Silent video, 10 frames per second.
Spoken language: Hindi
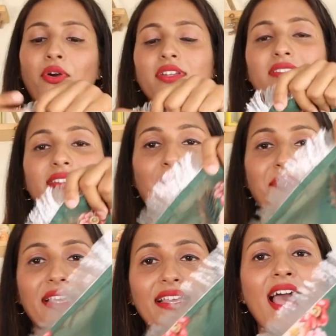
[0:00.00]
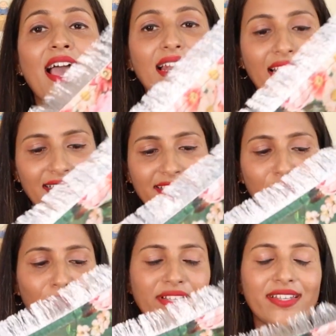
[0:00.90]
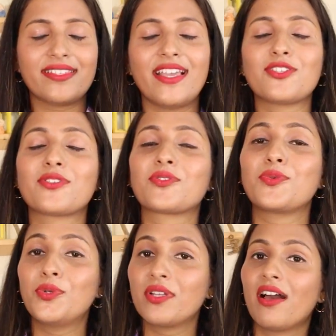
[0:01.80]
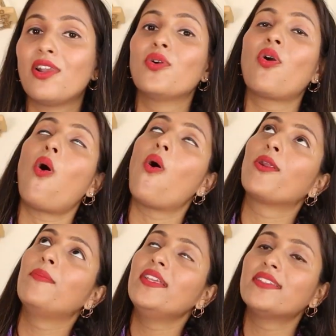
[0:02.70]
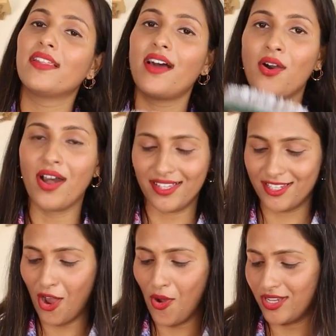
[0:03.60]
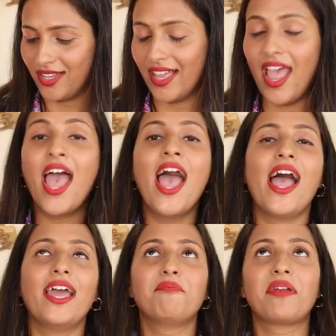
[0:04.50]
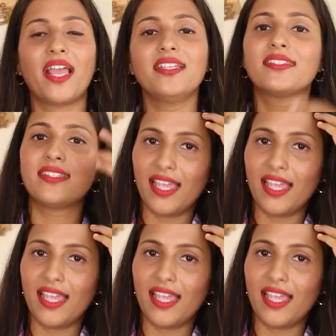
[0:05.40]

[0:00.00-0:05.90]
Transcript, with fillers: और इस टाइप की लेस दी हुई है जिससे सूट का लुक और भी ज़्यादा अच्छा हो जाता है एंड प्राइस